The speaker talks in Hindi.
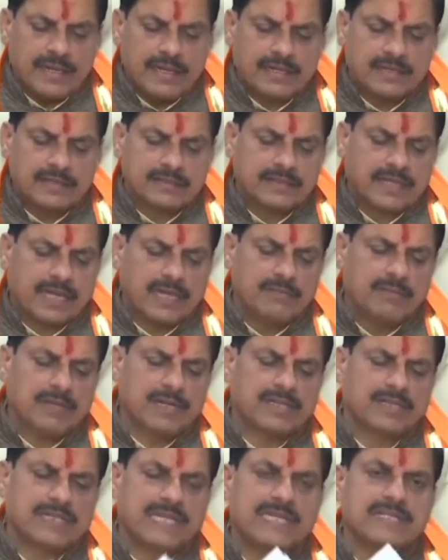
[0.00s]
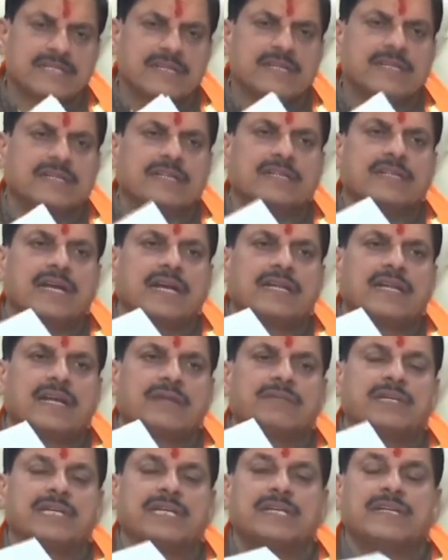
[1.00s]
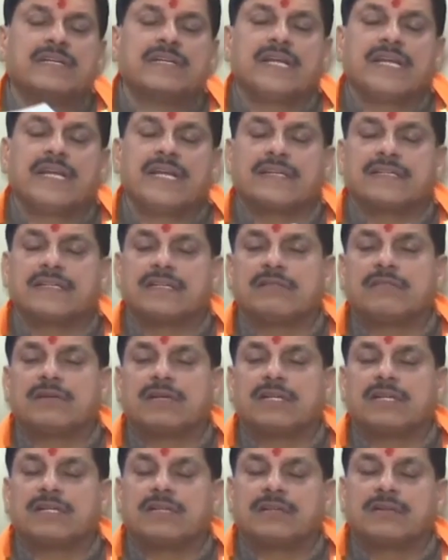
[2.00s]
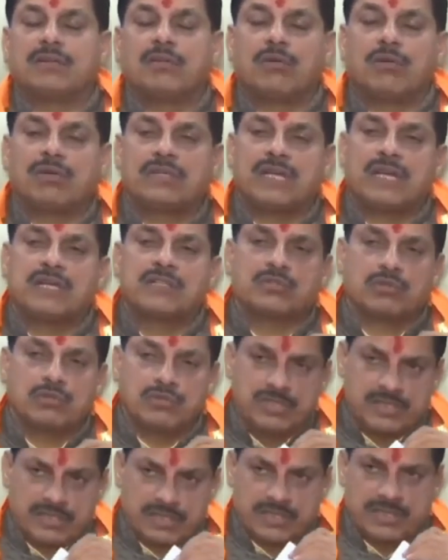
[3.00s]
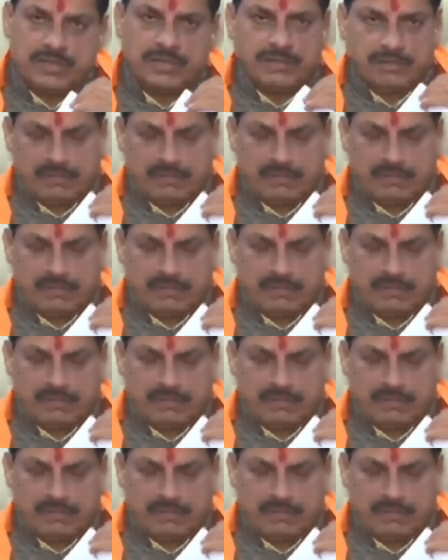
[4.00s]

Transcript: एक साइबर तहसील का दायरा भी एक जनवरी 2024 से